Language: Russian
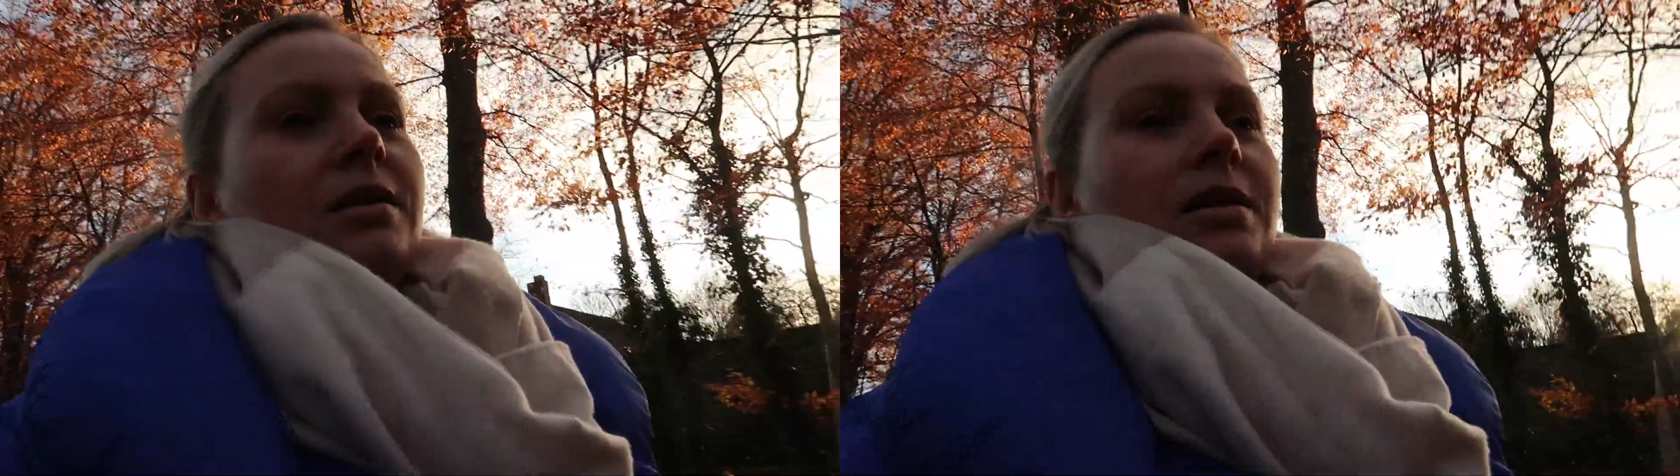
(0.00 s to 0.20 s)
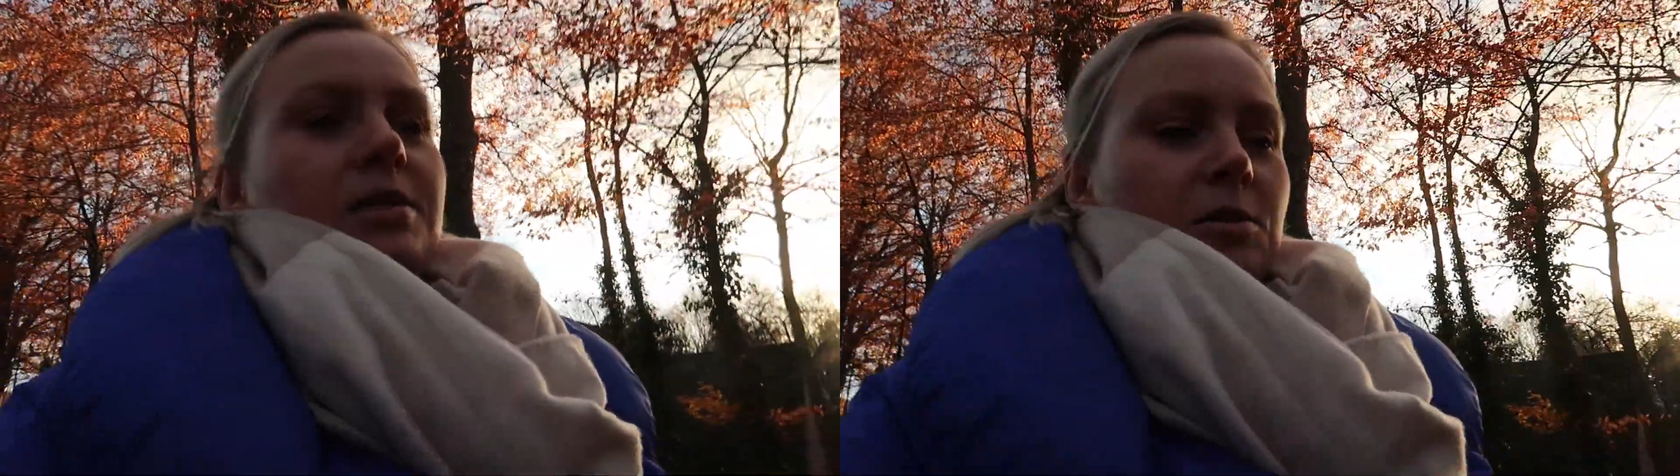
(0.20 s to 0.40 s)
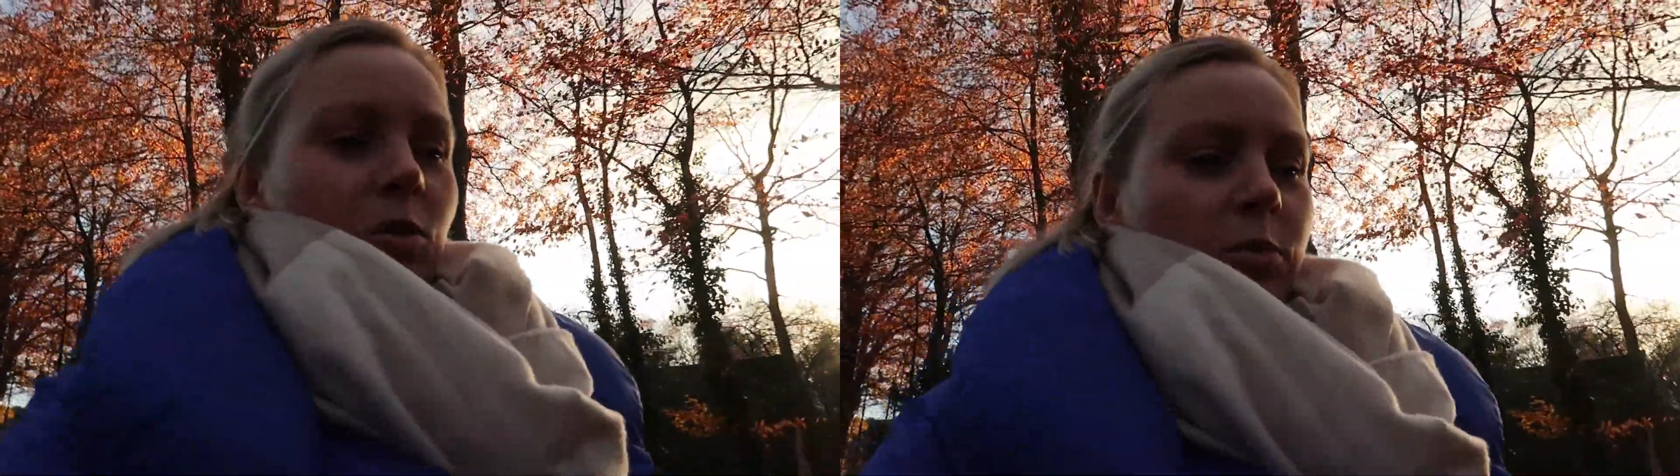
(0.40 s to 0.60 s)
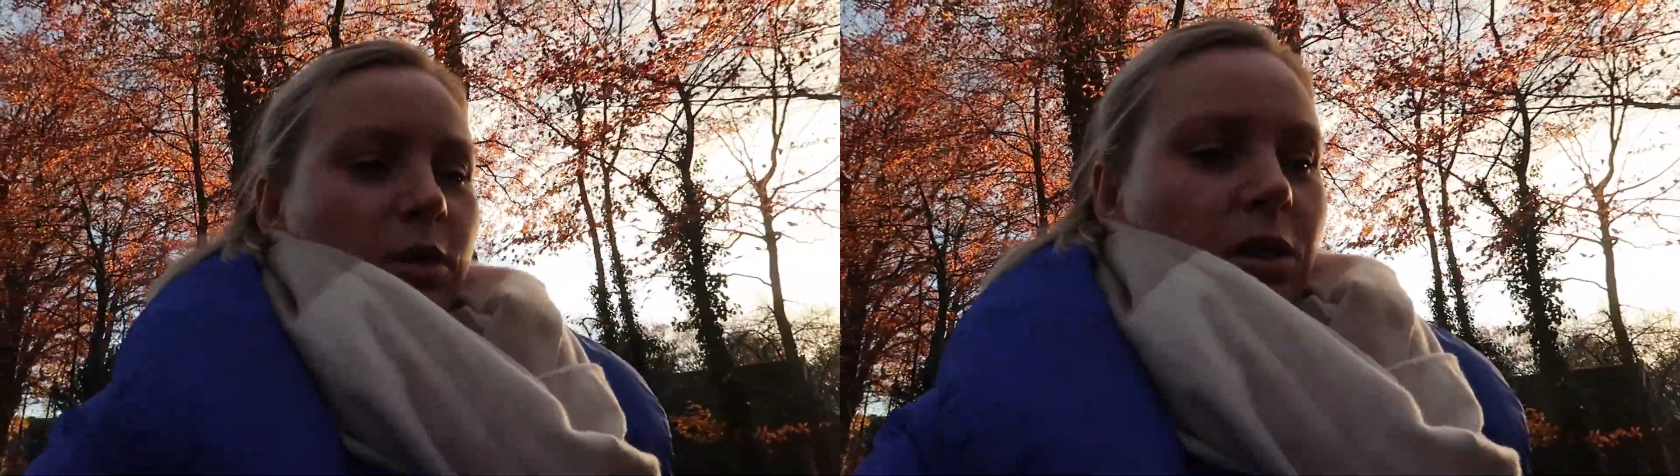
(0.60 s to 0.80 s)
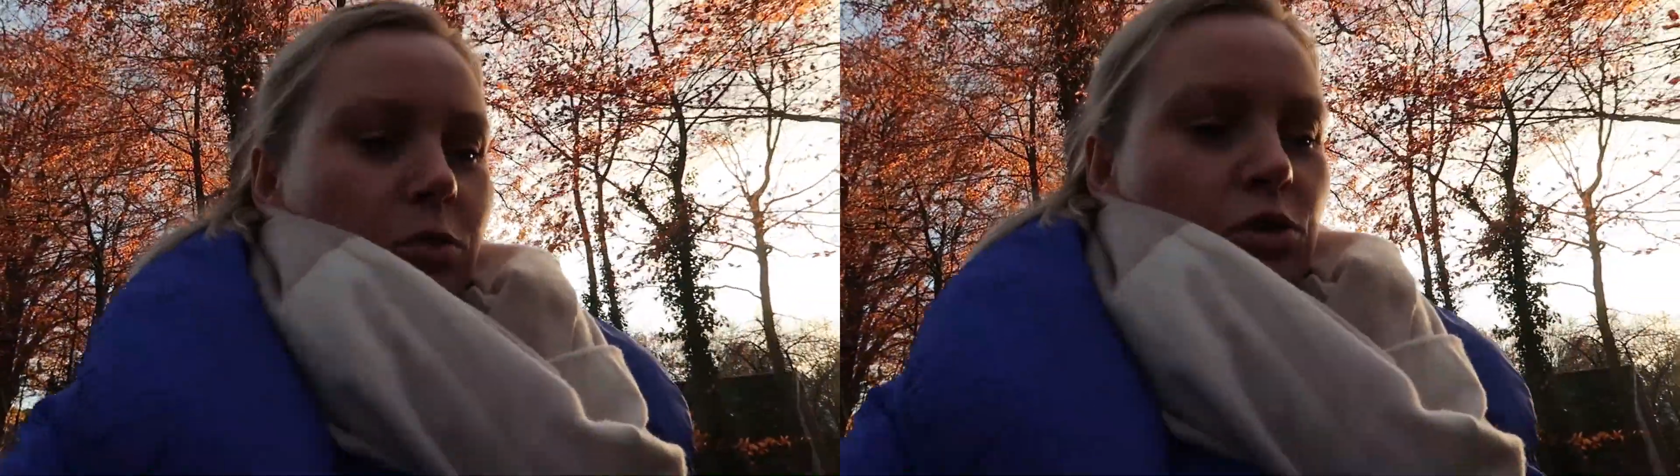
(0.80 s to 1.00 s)
они
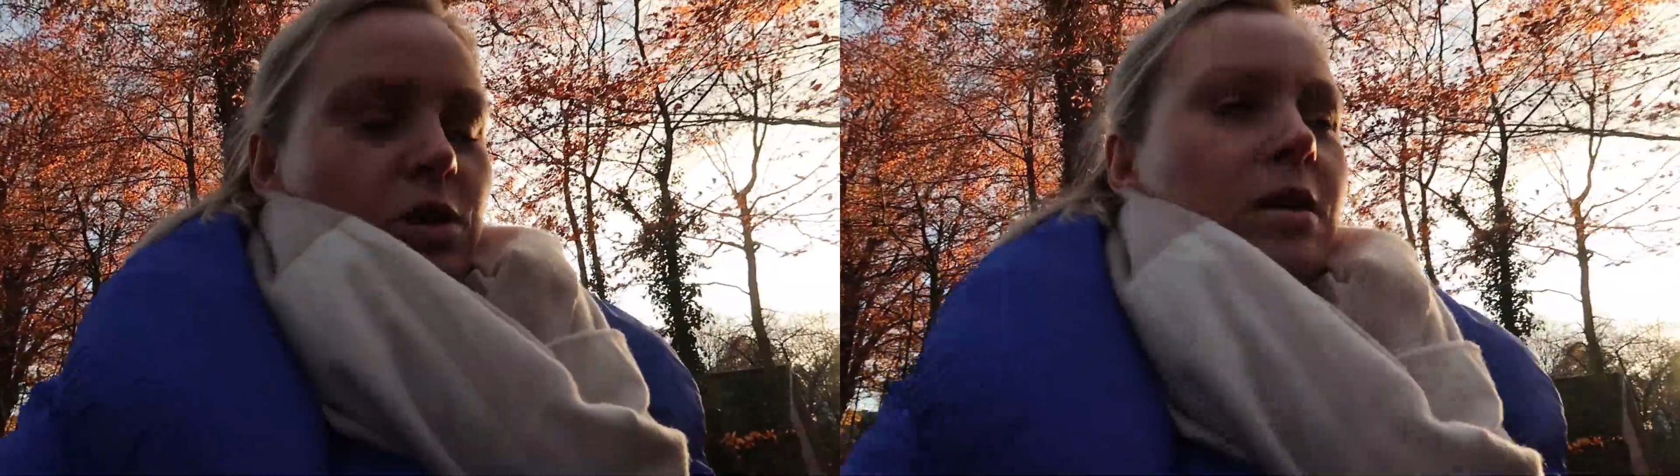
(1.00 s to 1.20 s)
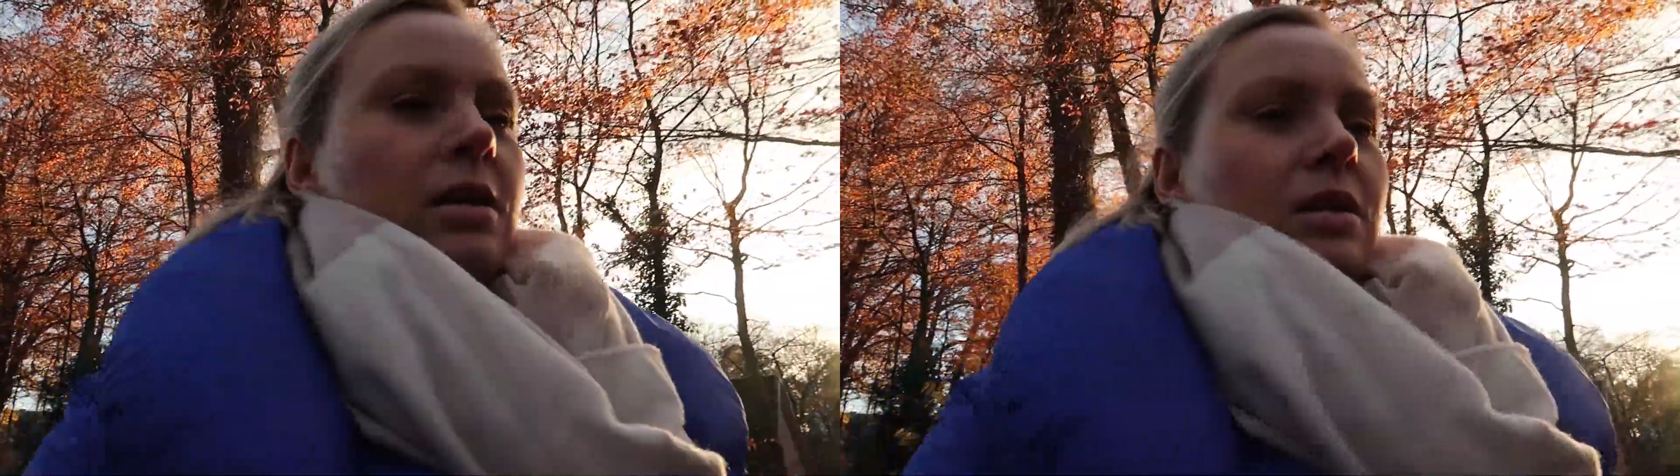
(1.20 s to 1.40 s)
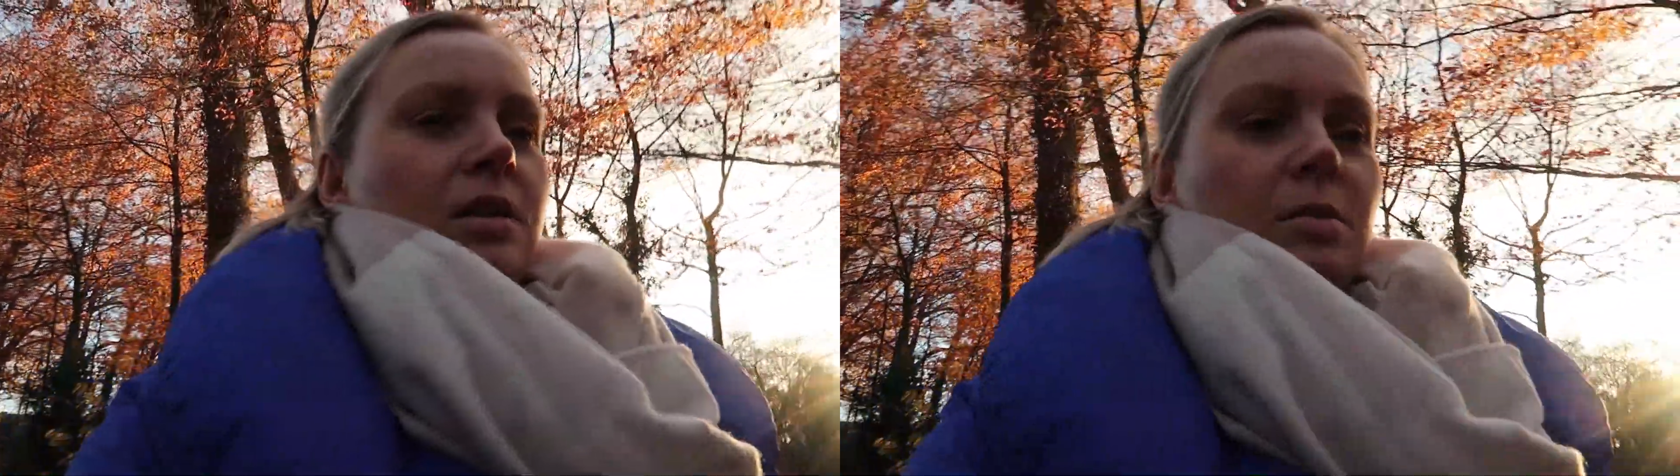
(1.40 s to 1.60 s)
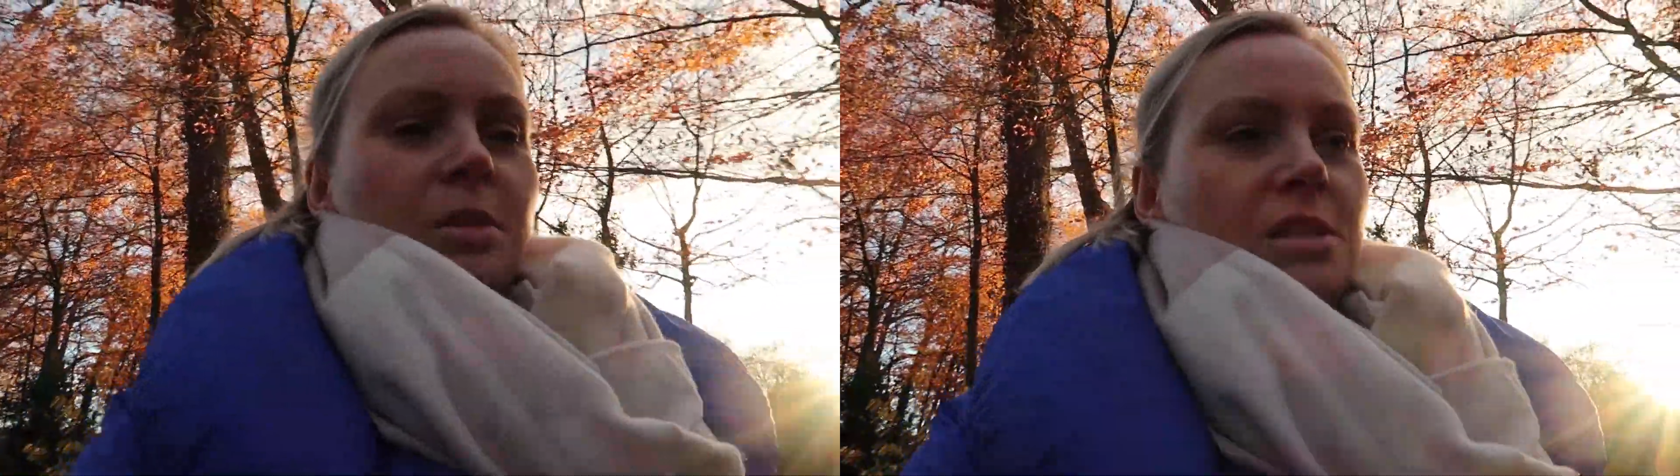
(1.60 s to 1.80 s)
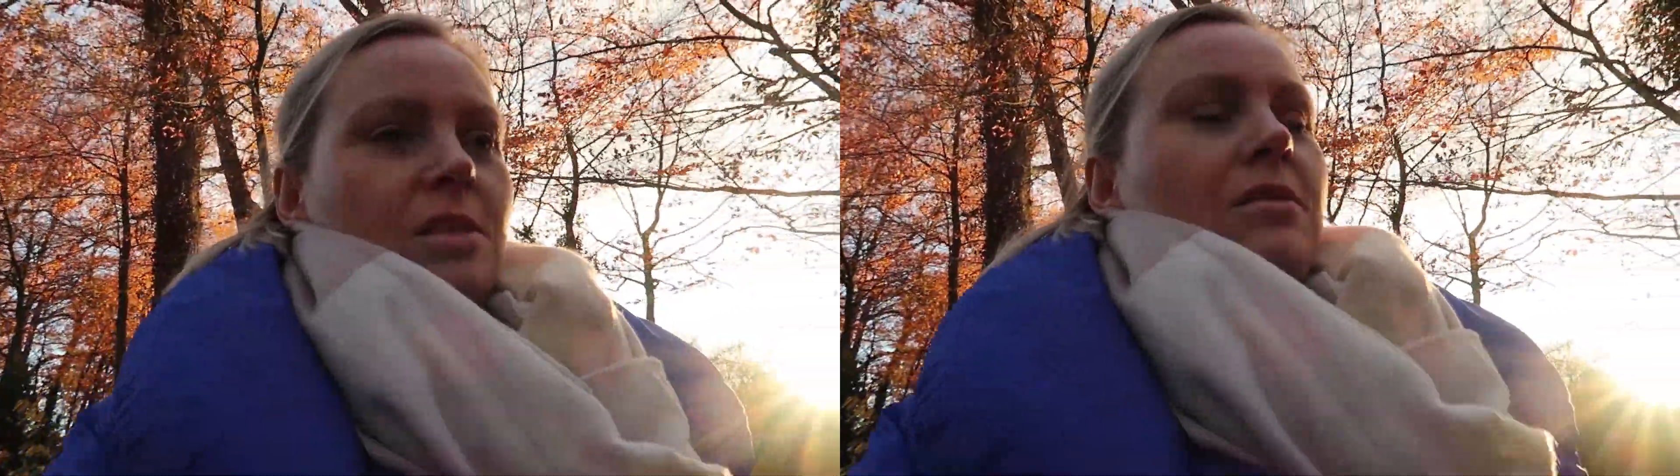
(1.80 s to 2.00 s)
сломаны, нужно их
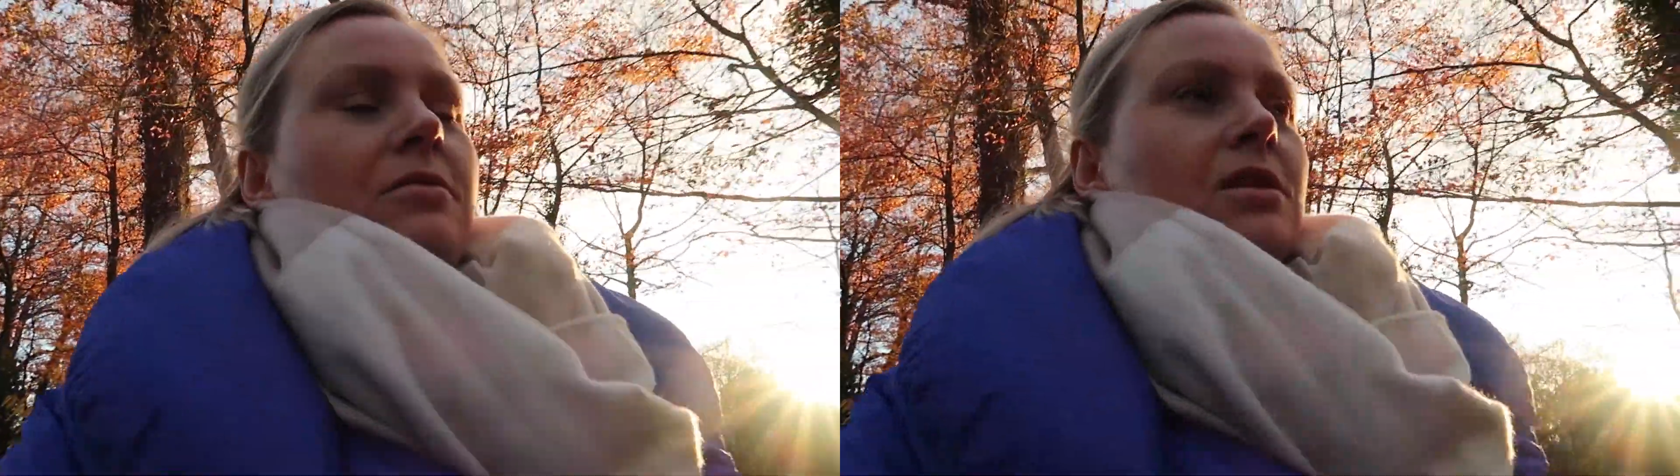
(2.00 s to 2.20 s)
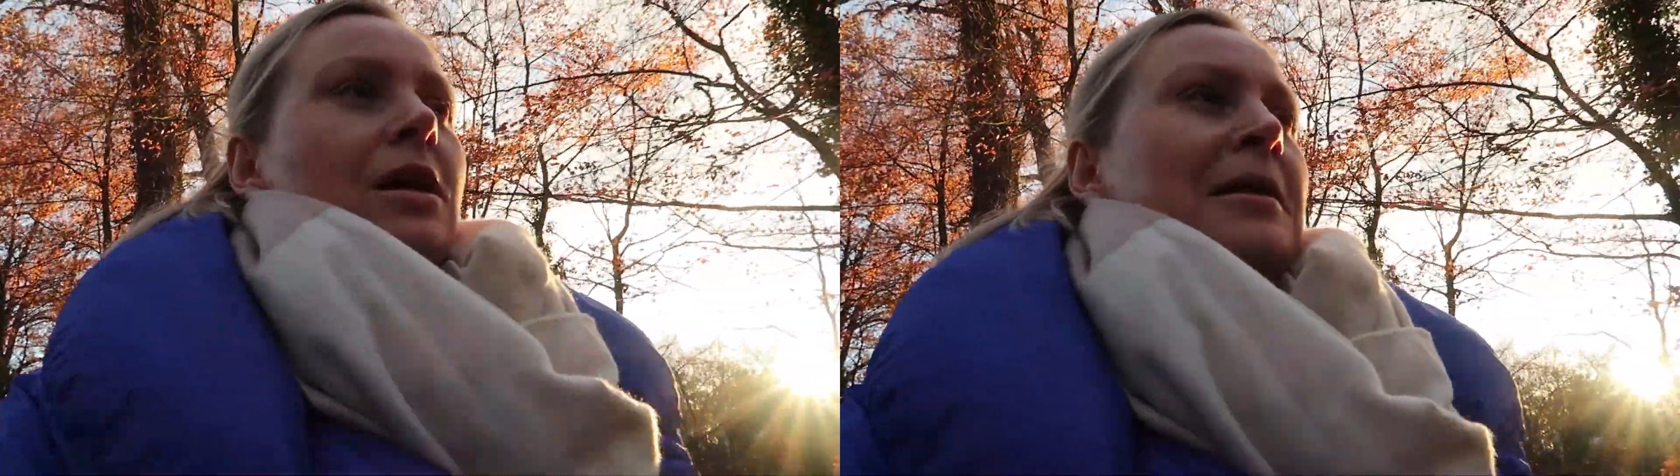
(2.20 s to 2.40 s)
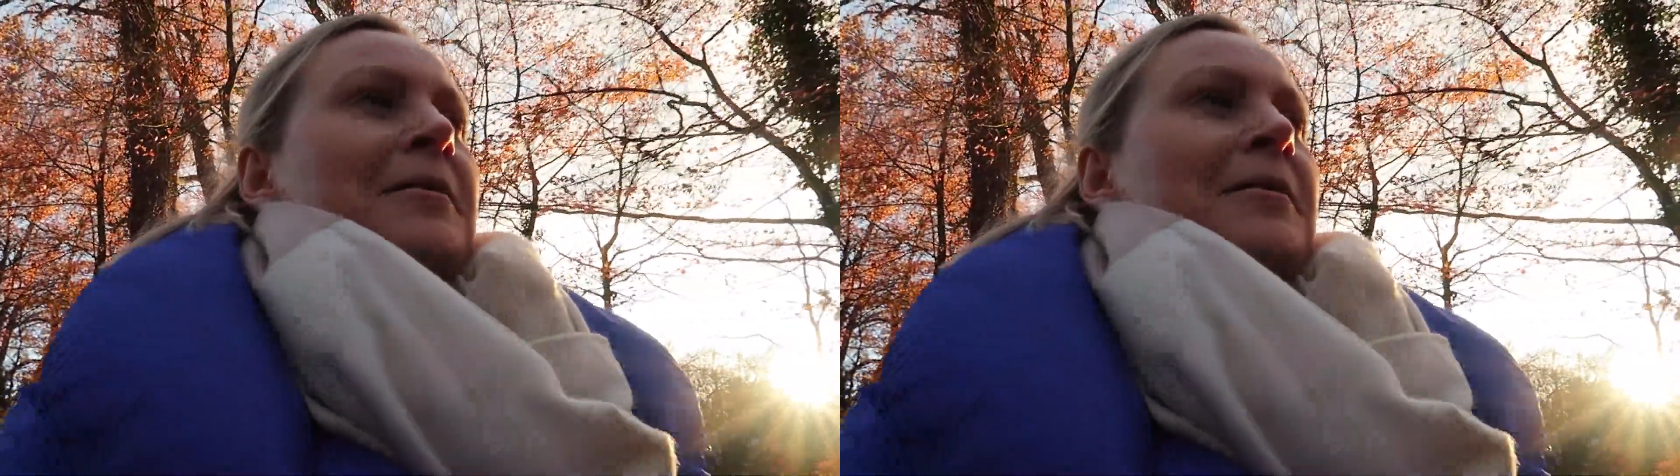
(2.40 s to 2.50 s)
ремонтировать.